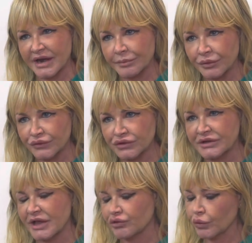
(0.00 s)
alla
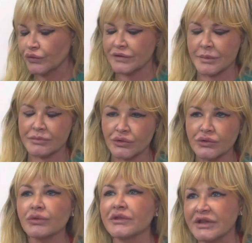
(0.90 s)
profondità giusta,
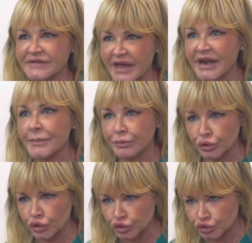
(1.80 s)
bisogna utilizzare il
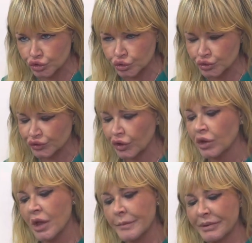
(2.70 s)
prodotto giusto
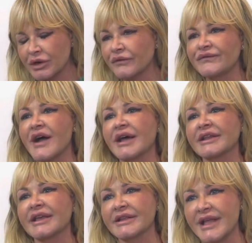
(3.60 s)
per non
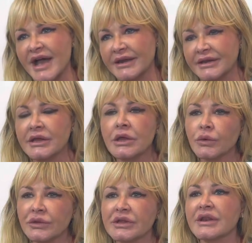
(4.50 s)
fare dei danni
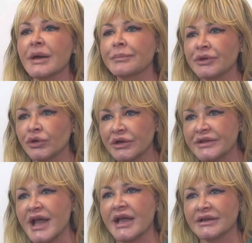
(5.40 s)
quindi la
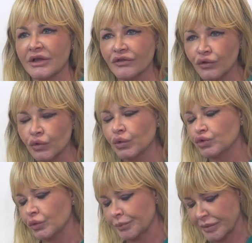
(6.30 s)
priorità in
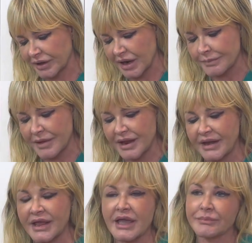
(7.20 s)
assoluto per la
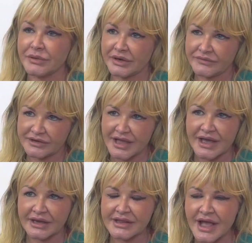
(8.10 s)
pelle e per
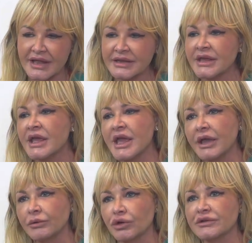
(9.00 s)
evitare i danni
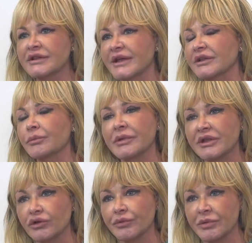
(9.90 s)
è quello di andare da un
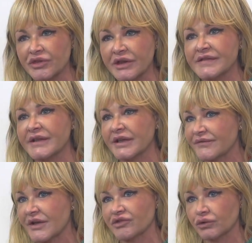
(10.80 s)
medico specialista che
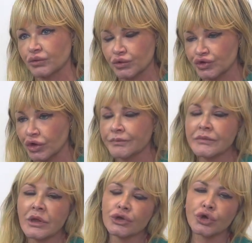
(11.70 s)
faccia tutto ciò.
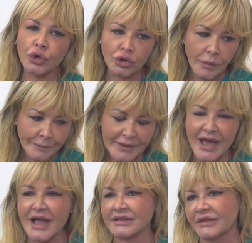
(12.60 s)
Non
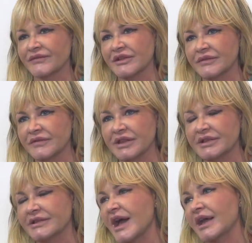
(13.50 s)
comprate, fatevi
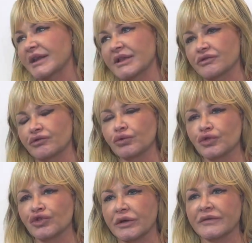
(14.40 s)
tentare da tutto
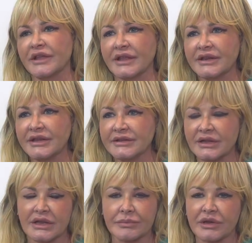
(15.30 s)
ciò che vedete in
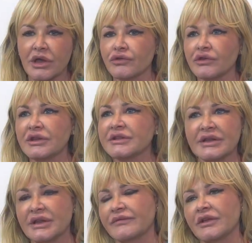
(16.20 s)
internet, perché oggi in
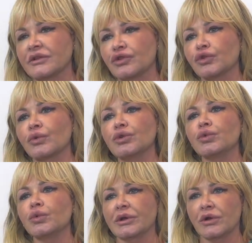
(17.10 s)
internet vendono
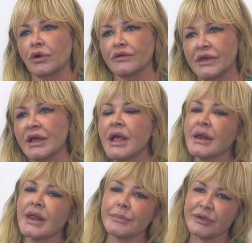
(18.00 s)
qualunque cosa.
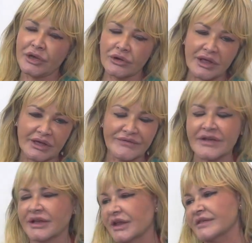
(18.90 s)
La pillola che fa
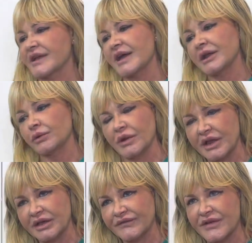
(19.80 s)
ingrassare,
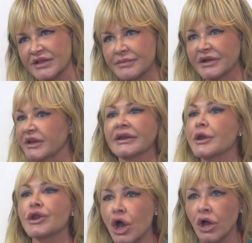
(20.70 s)
quella che fa dimagrire.
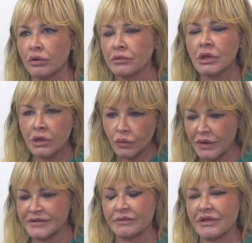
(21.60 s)
No,
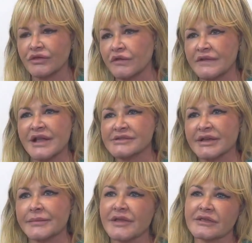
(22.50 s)
questa è una sostanza
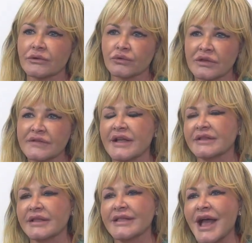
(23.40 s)
che deve essere
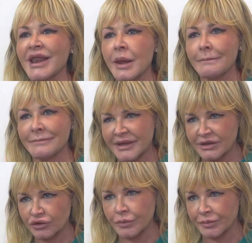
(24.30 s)
utilizzata dal
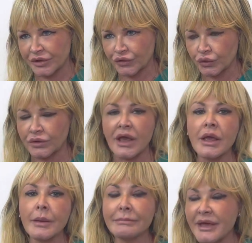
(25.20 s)
medico in persona,
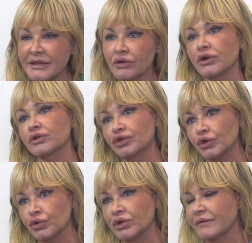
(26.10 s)
medico che
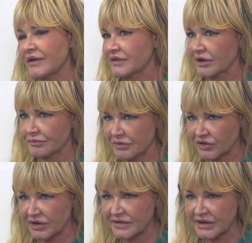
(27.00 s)
oltretutto deve essere
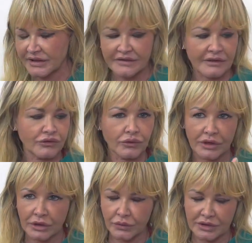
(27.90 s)
specialista del settore.
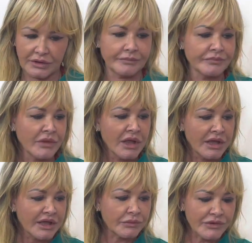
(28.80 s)
Quindi,
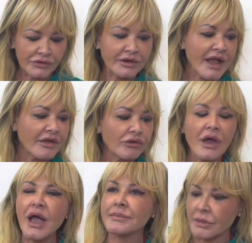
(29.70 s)
in questo caso
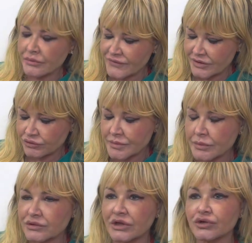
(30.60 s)
abbiamo fatto,
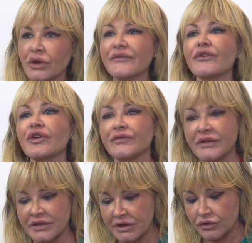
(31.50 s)
abbiamo detto la
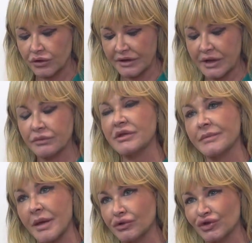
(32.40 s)
fosfati di fosfatidipolina, quindi
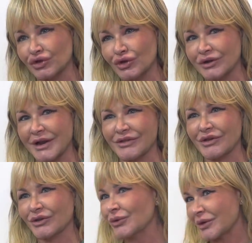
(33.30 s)
abbiamo sciolto il grasso
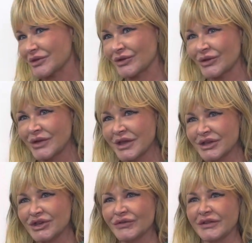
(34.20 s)
e con questo
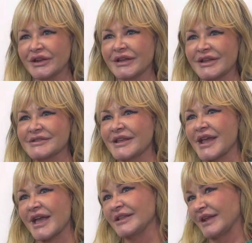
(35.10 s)
io vi
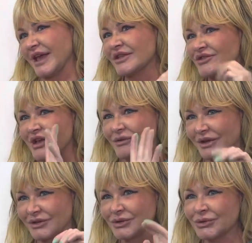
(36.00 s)
ringrazierei e direi ciao
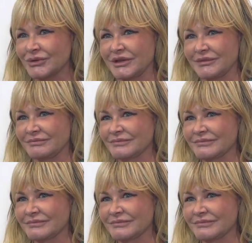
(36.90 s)
a tutti.